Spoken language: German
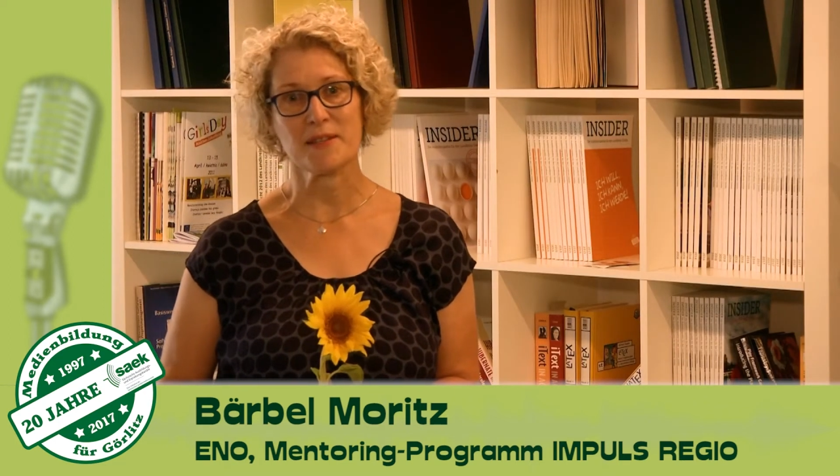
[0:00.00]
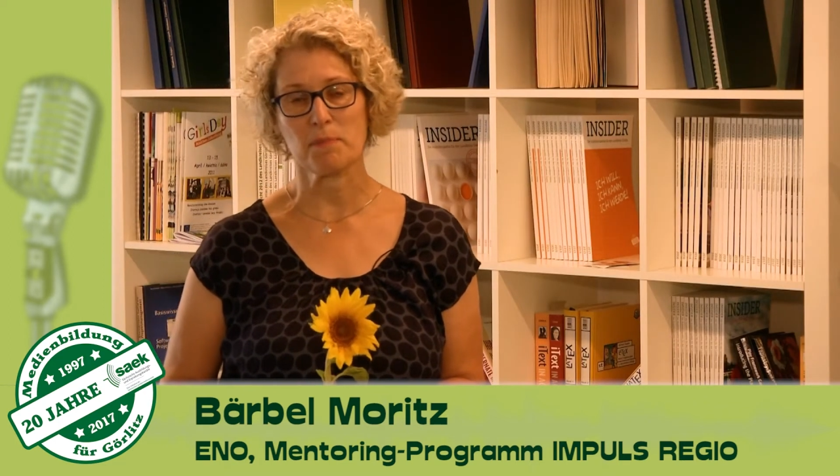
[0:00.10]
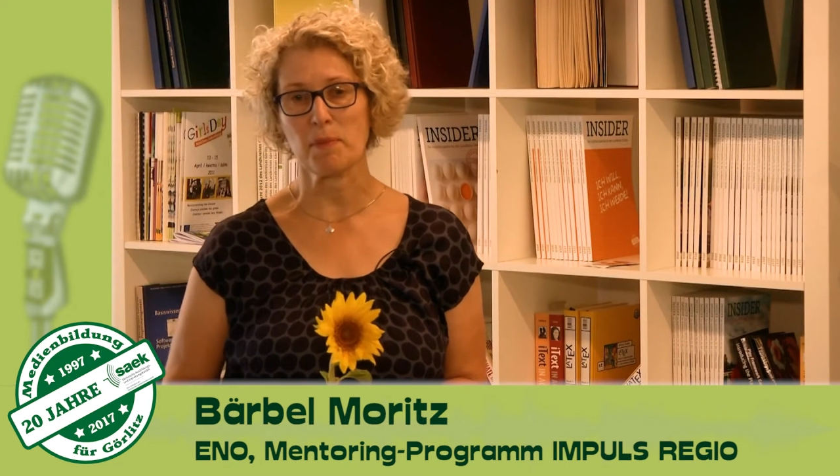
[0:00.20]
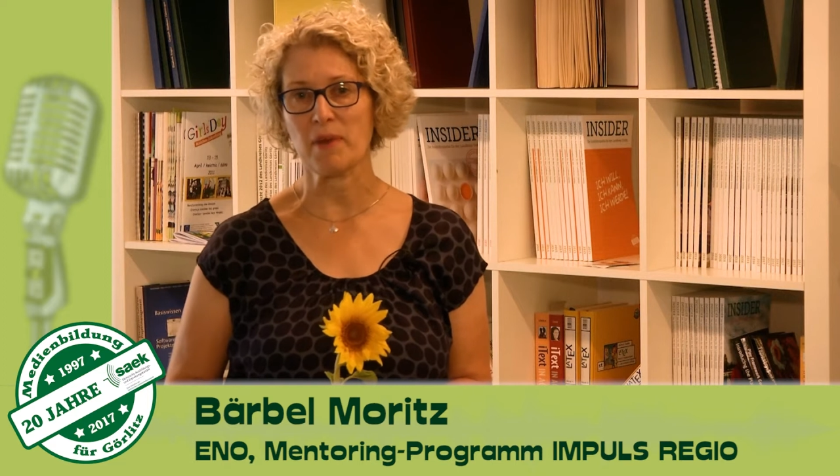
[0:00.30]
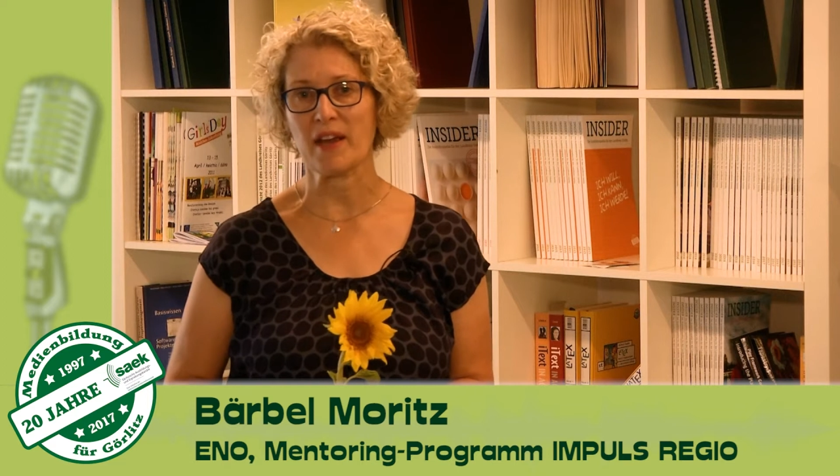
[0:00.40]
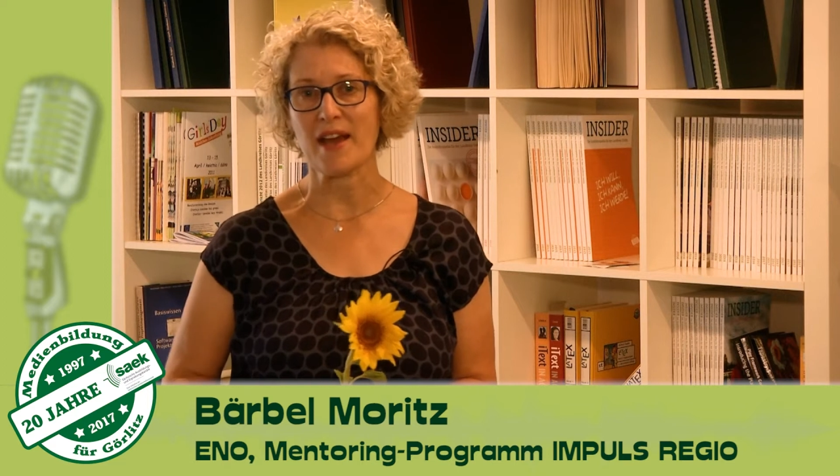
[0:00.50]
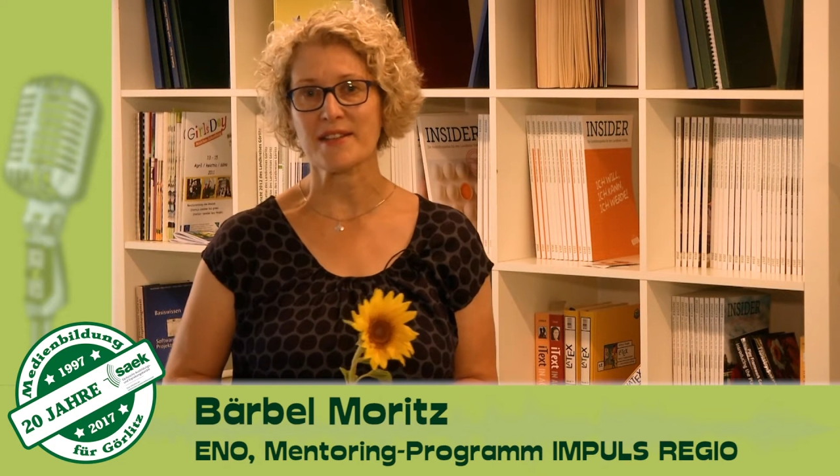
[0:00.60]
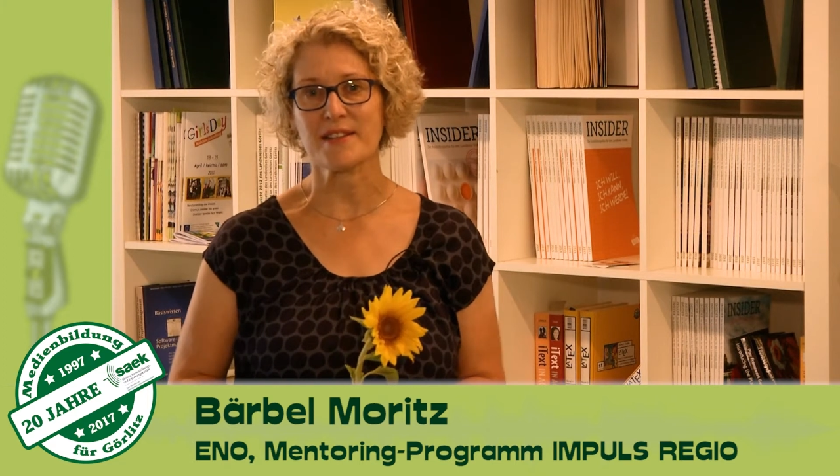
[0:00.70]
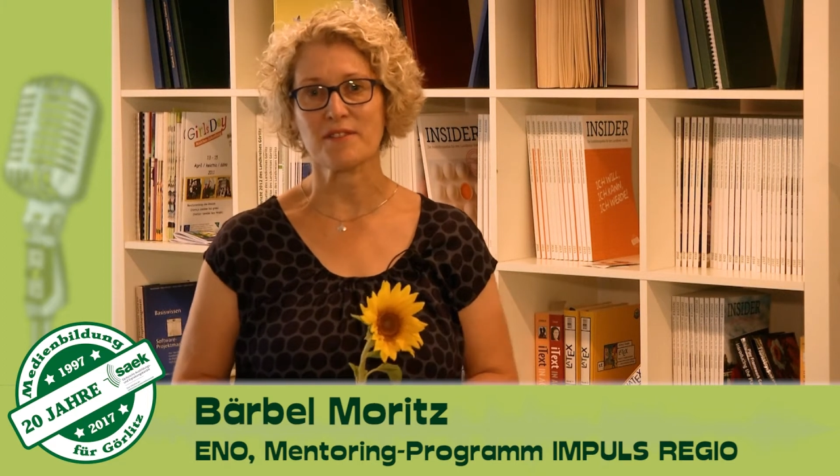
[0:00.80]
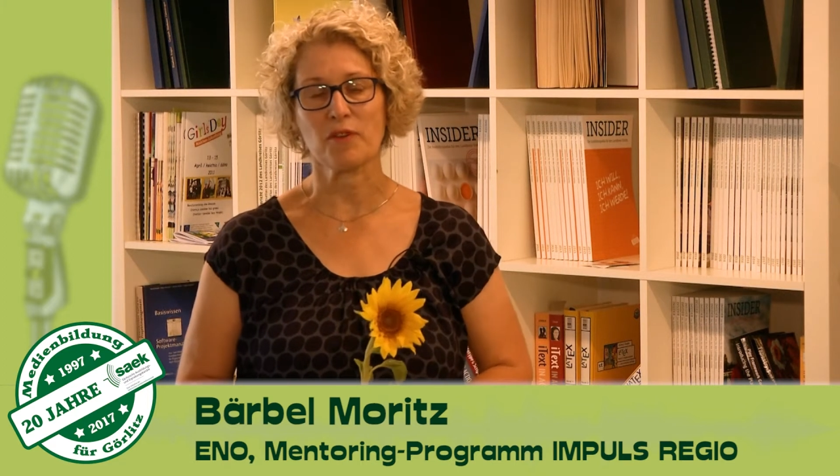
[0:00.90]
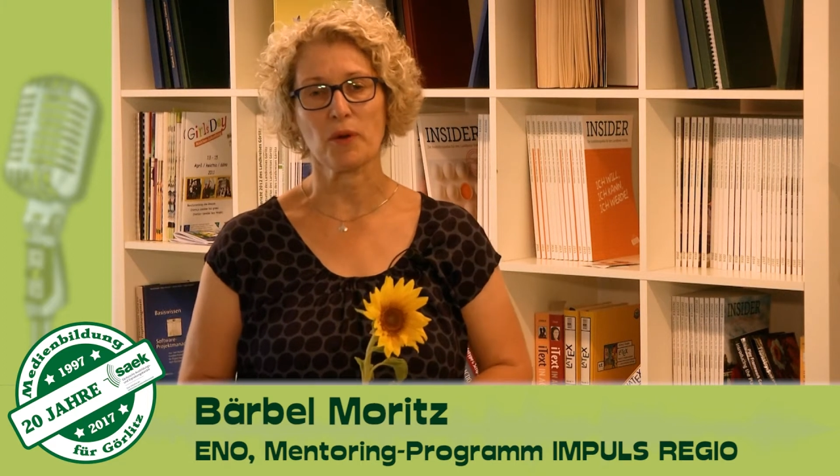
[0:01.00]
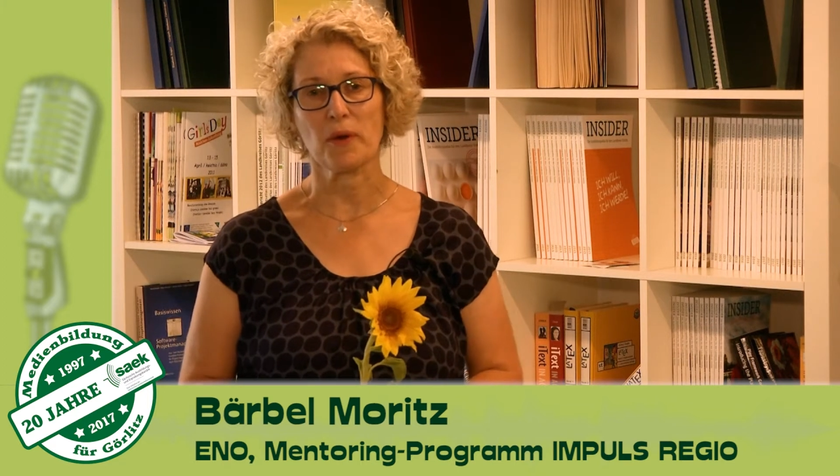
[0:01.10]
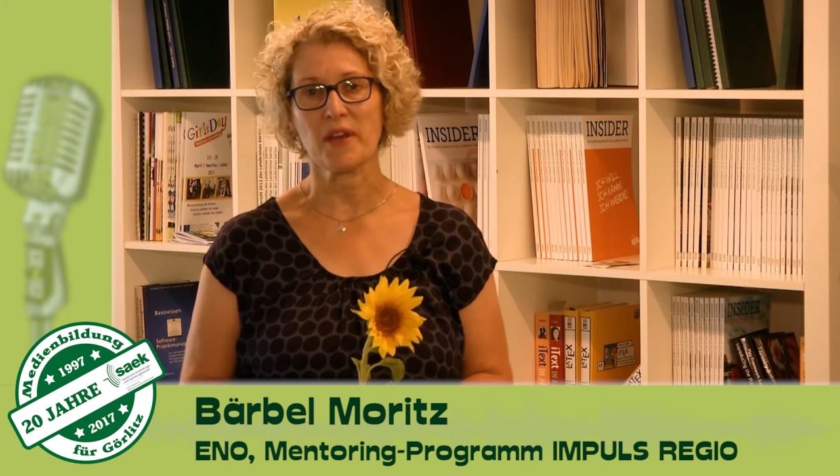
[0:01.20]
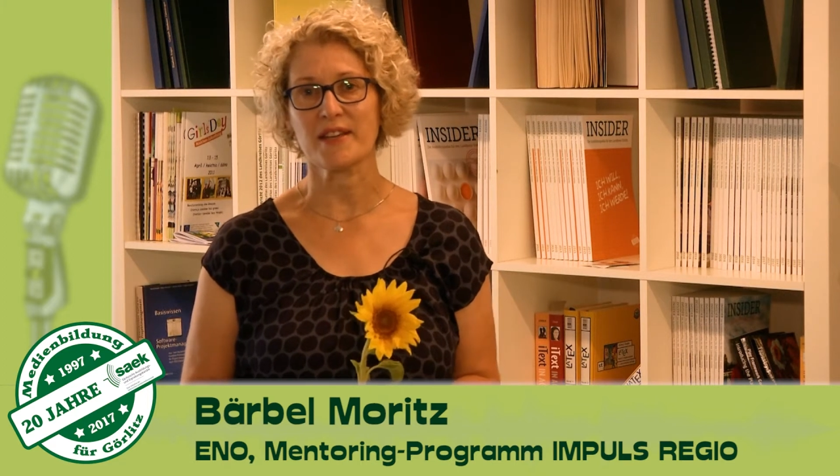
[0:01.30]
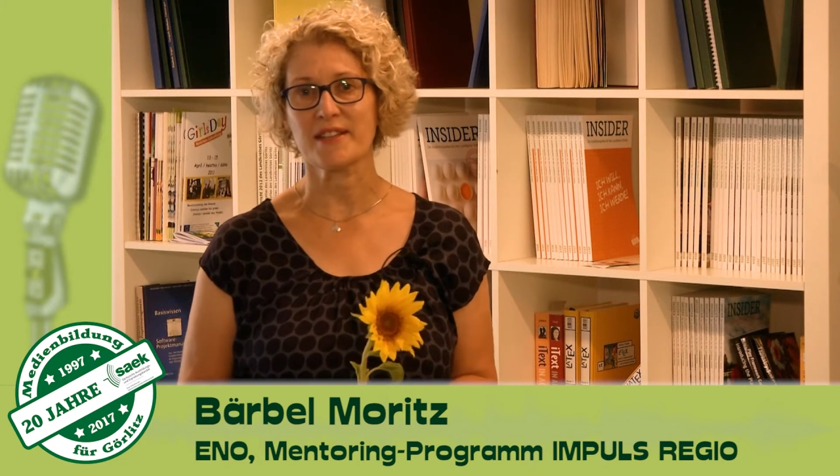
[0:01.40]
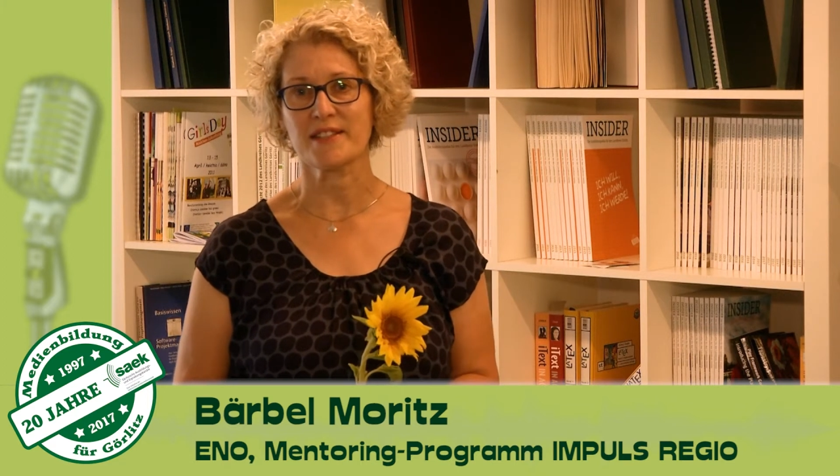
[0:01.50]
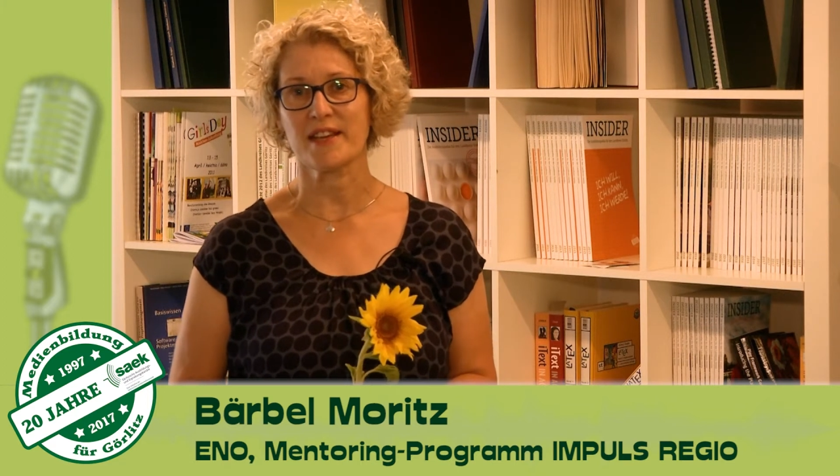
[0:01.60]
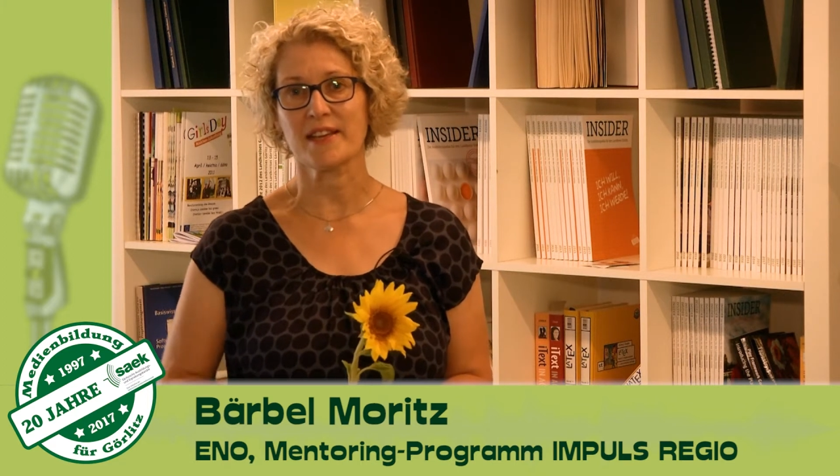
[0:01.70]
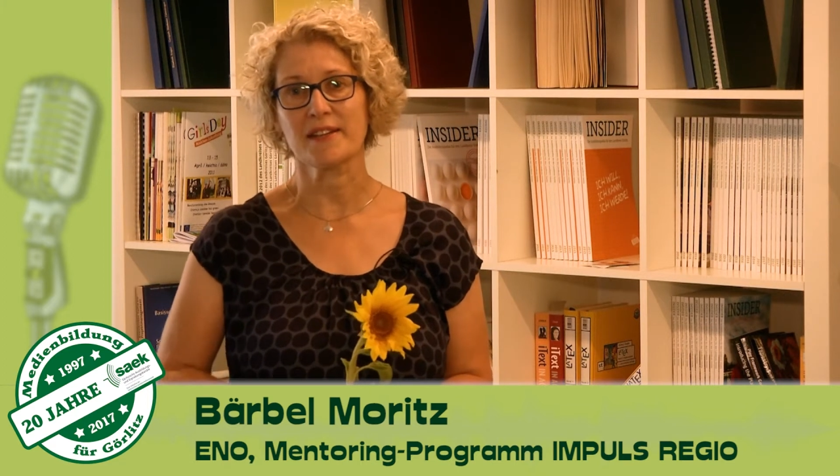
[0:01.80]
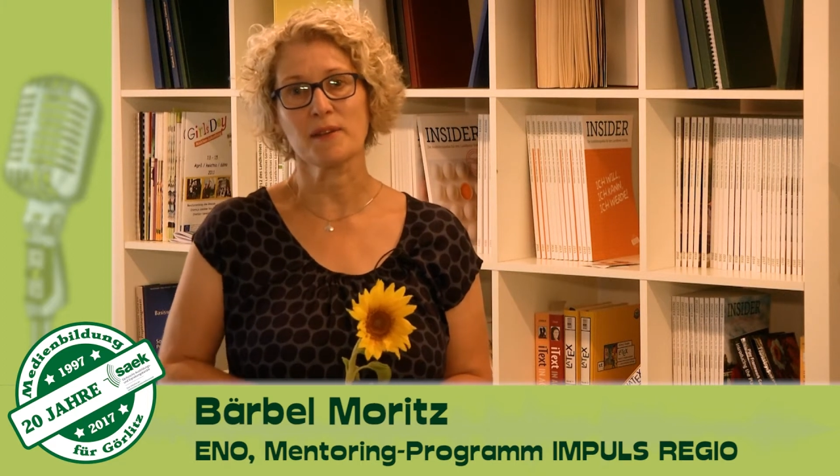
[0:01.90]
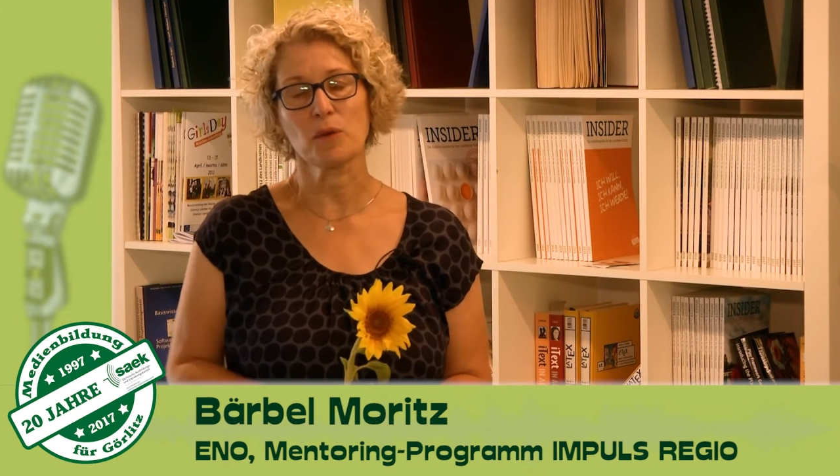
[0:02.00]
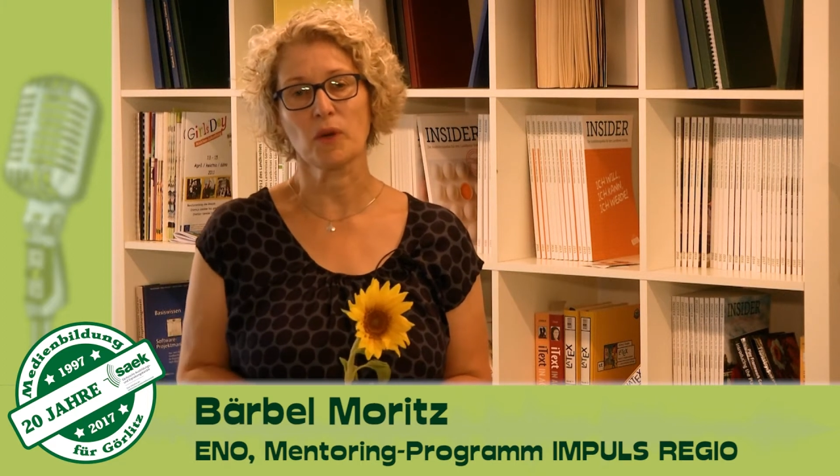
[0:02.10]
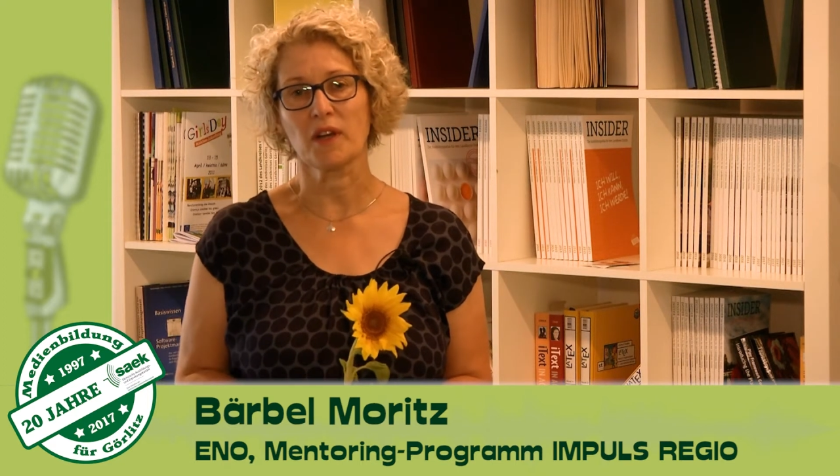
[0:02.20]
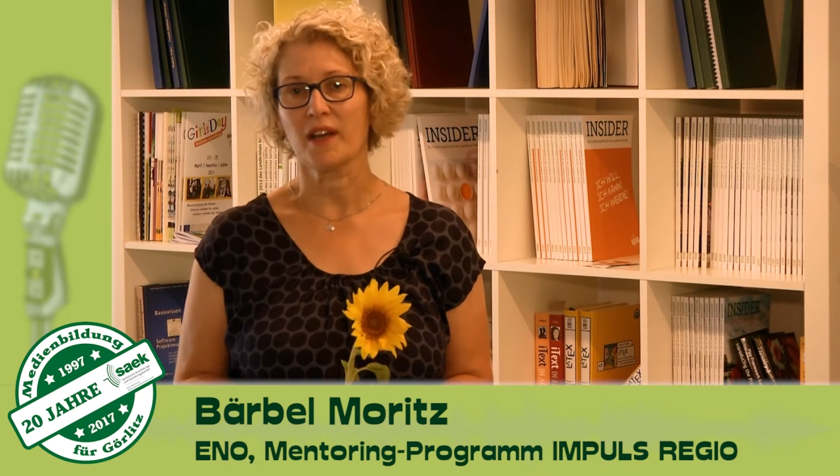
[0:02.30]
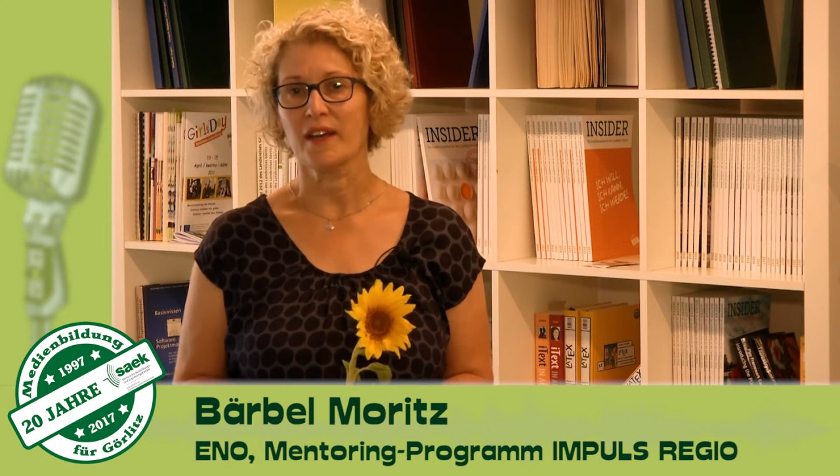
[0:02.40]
Ich bin begeistert von euren Ideen und